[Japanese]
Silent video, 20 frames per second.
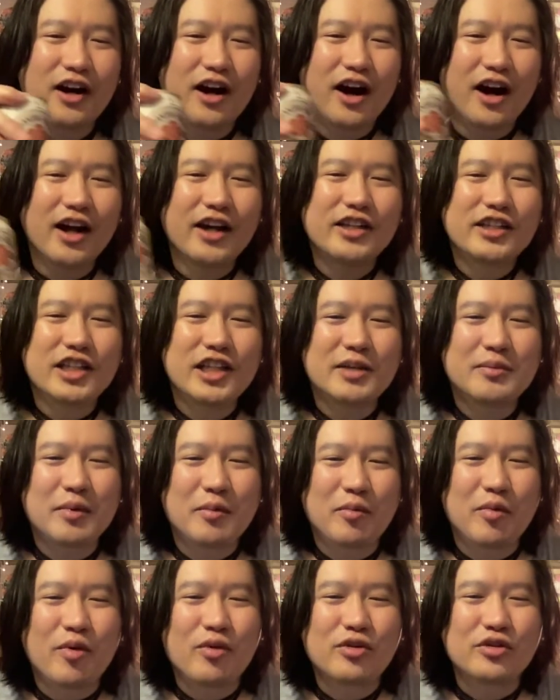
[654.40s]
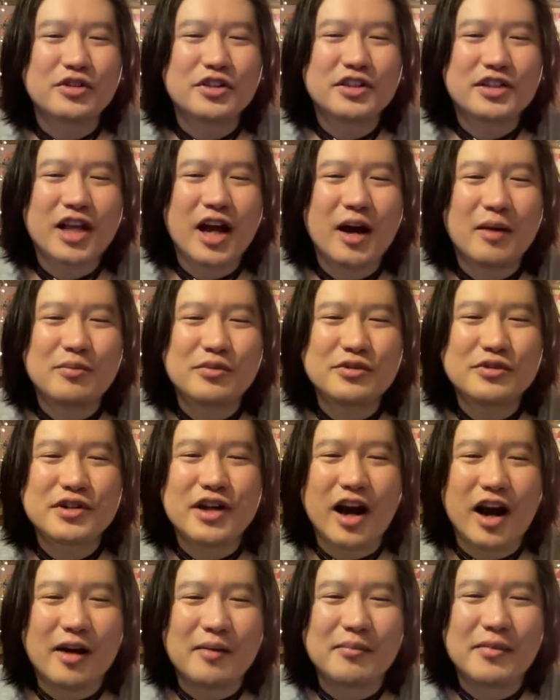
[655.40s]
はい、あえて言えば僕にタブー
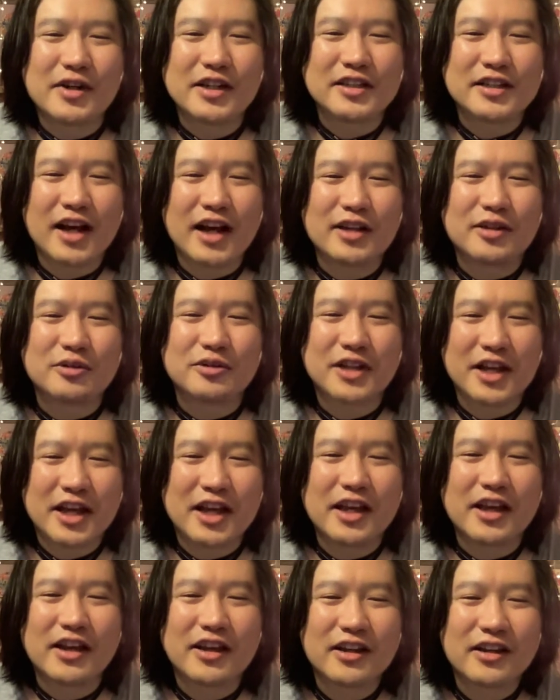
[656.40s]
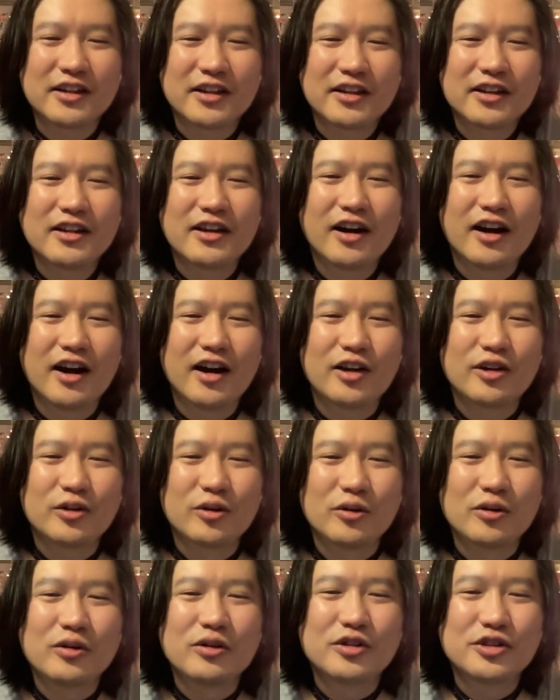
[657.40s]
があんまりないのであ
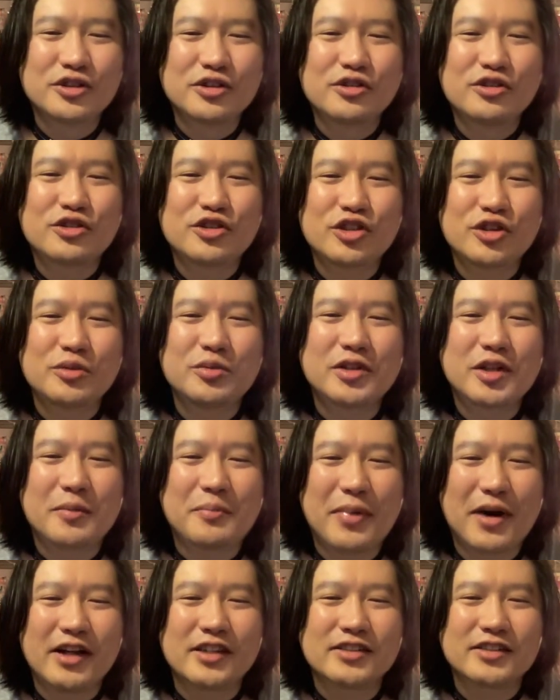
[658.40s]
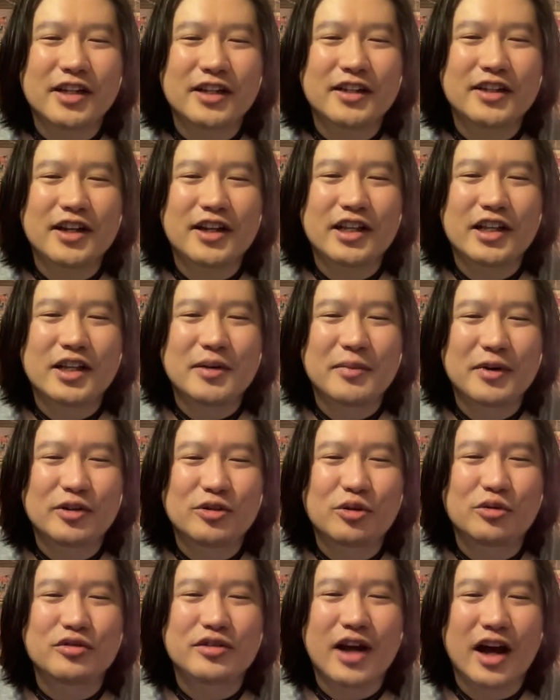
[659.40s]
の YouTube でバンされなければ
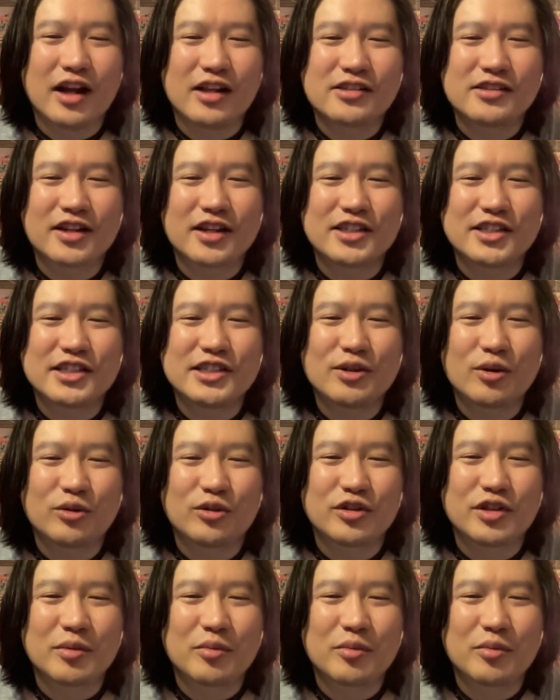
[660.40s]
どんな恥ずかしいこと